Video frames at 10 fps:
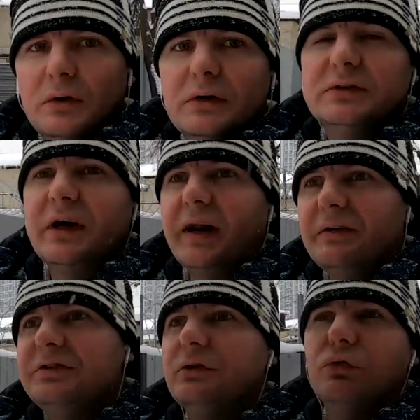
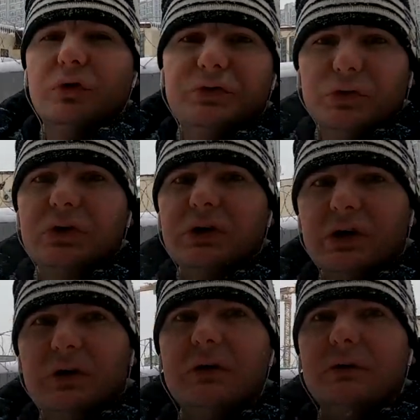скорее всего,
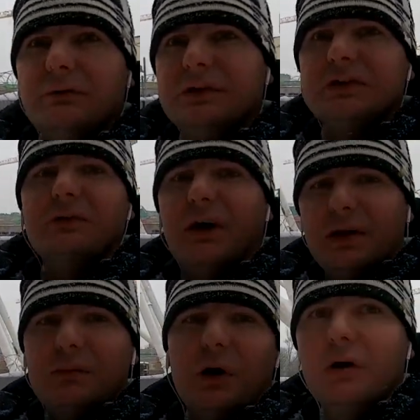все-таки
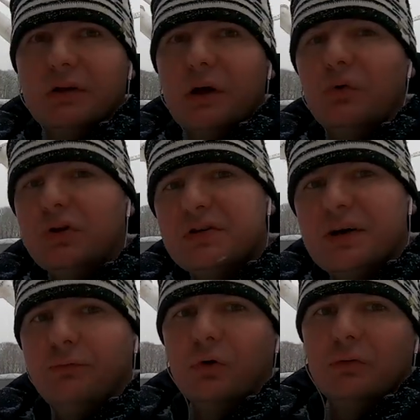доставляет им это какой-то
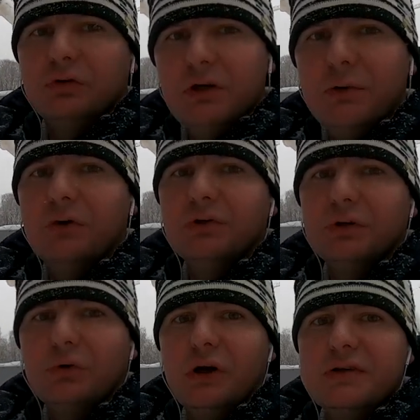дискомфорт, вот именно вот
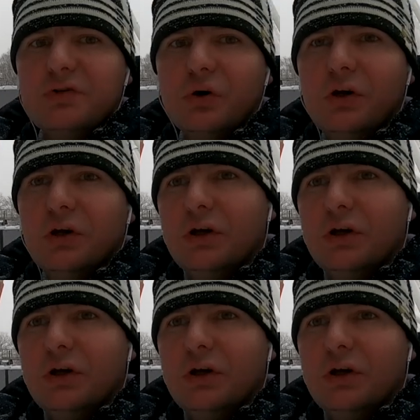это вот колесо.